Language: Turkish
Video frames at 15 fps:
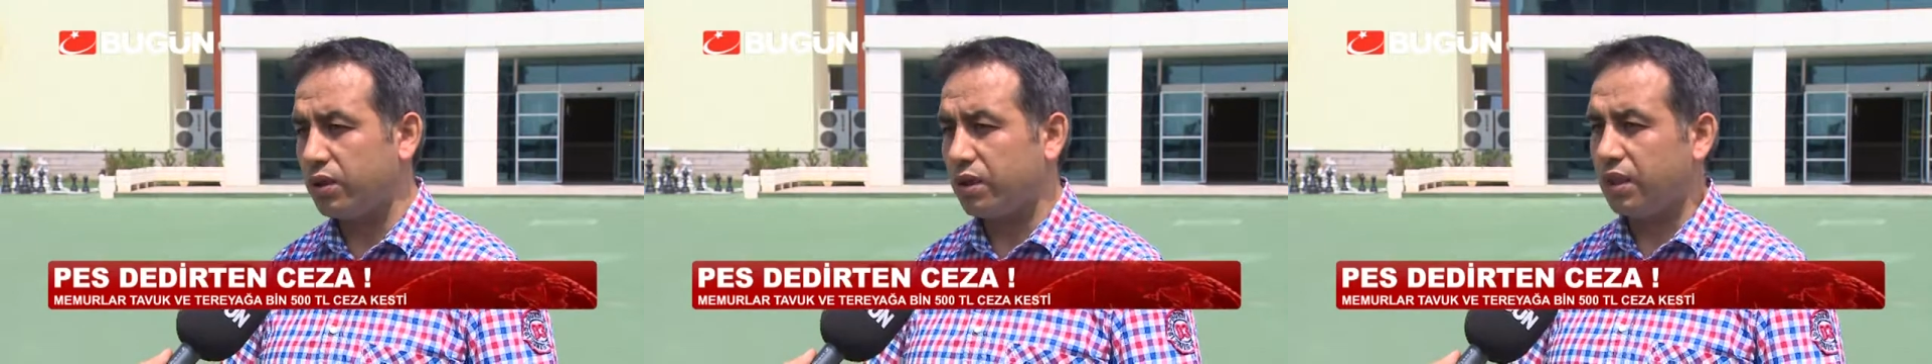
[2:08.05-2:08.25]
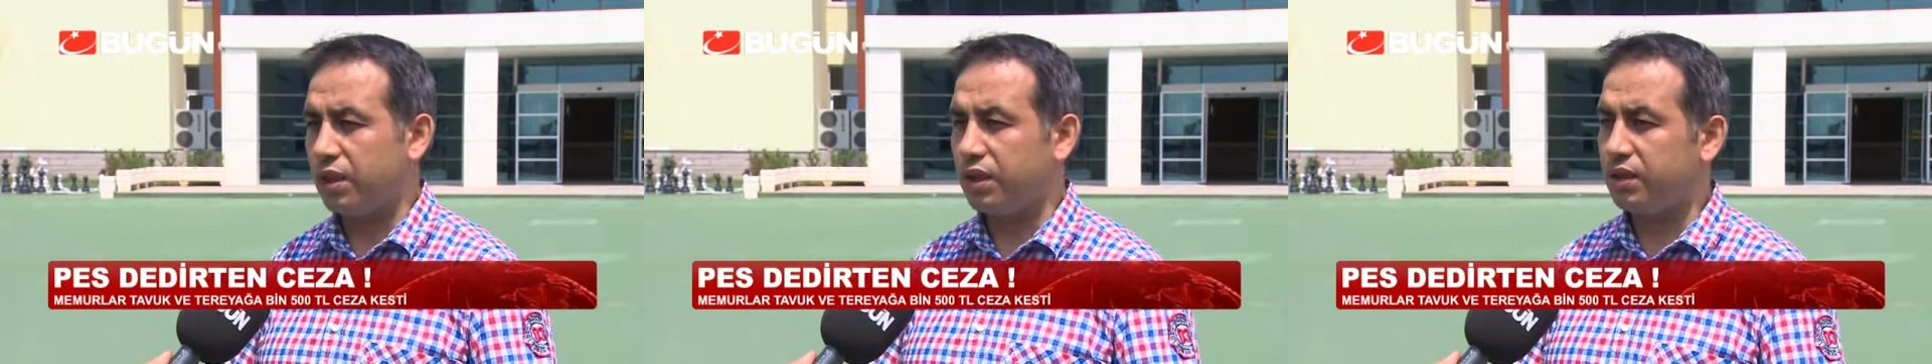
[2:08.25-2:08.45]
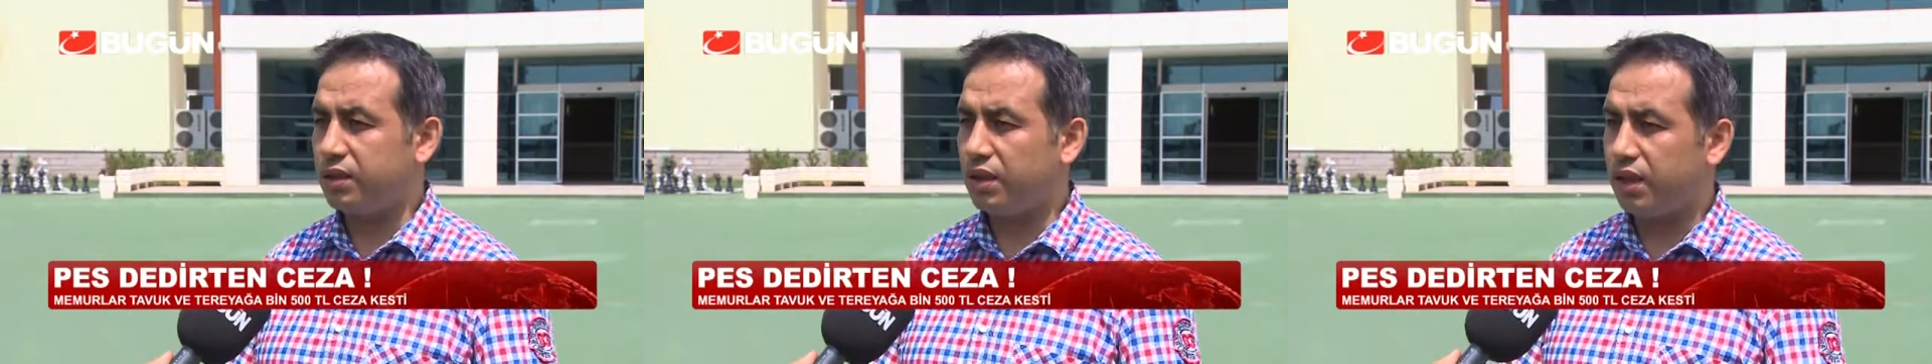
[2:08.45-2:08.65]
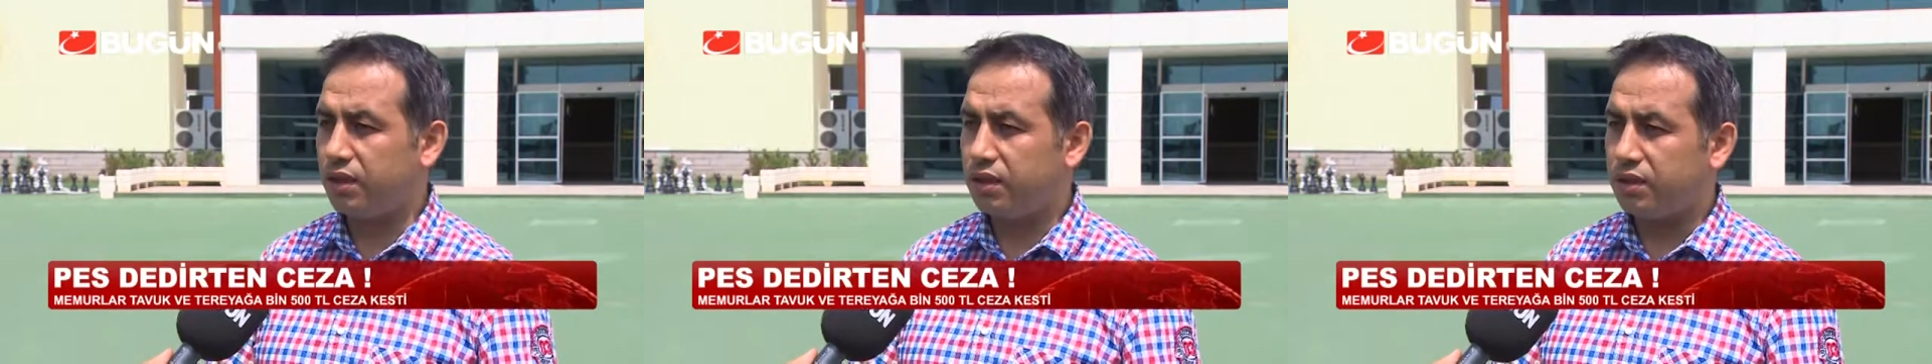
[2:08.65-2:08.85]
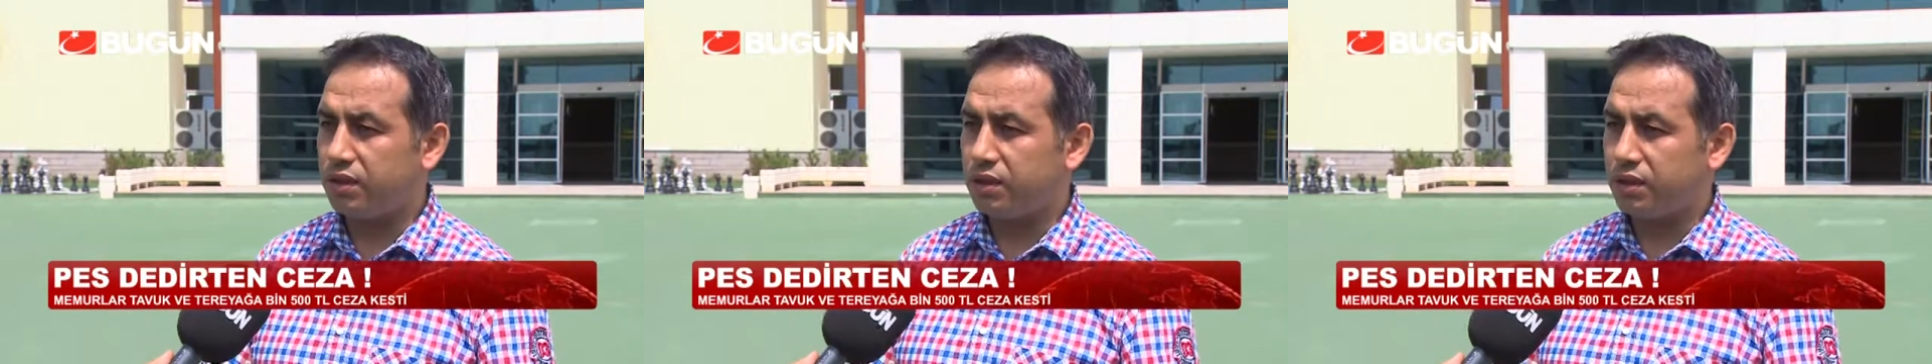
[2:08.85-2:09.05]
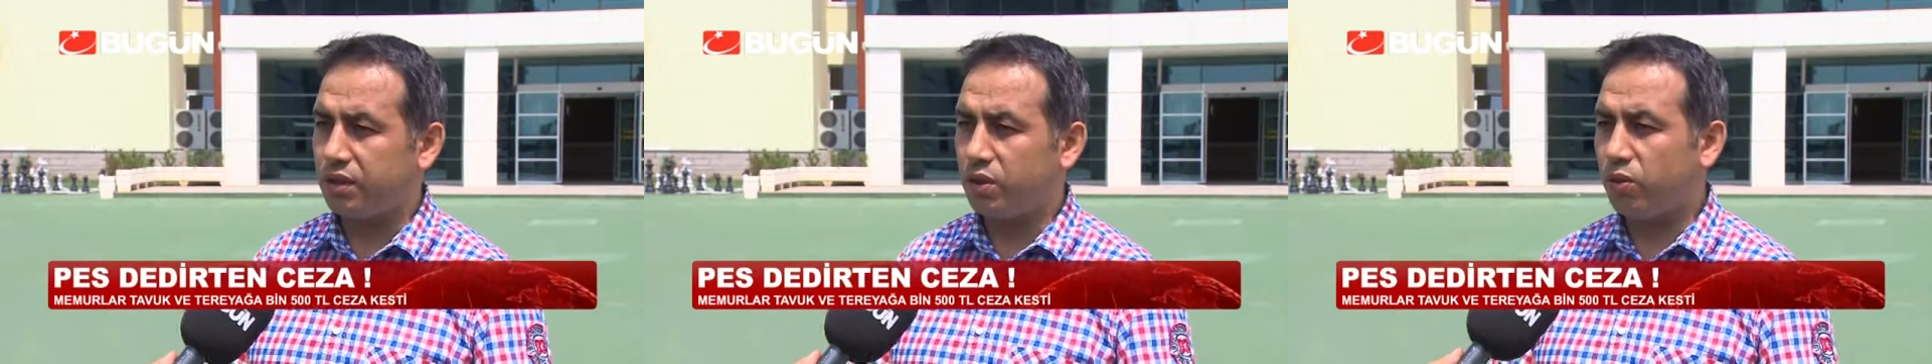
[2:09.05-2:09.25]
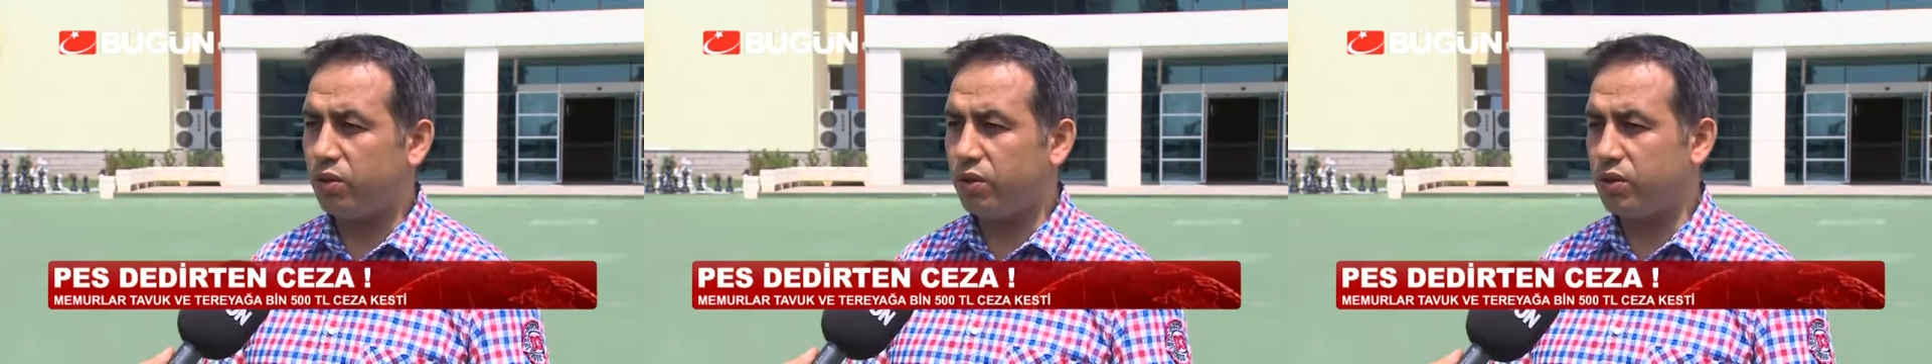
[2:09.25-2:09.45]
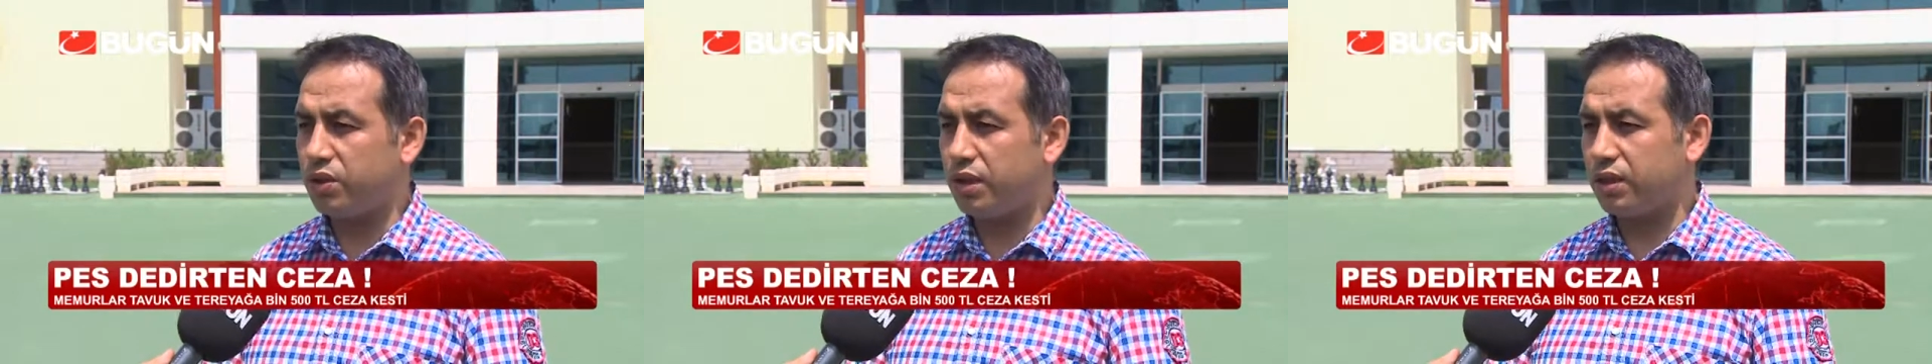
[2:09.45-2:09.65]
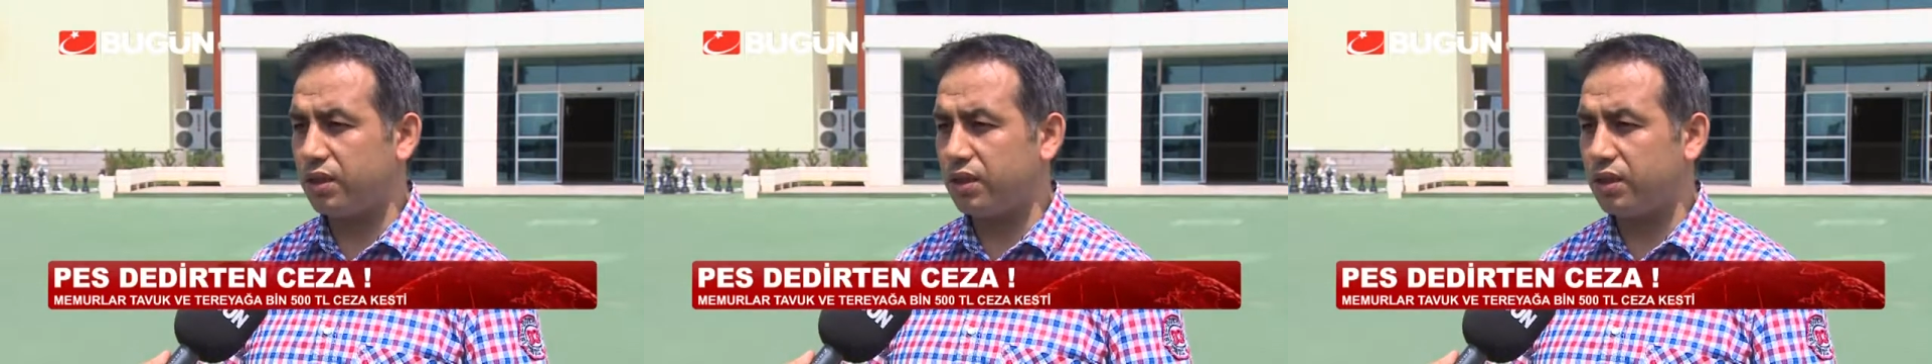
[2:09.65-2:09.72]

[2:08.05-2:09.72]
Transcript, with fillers: E, yani ne olacak,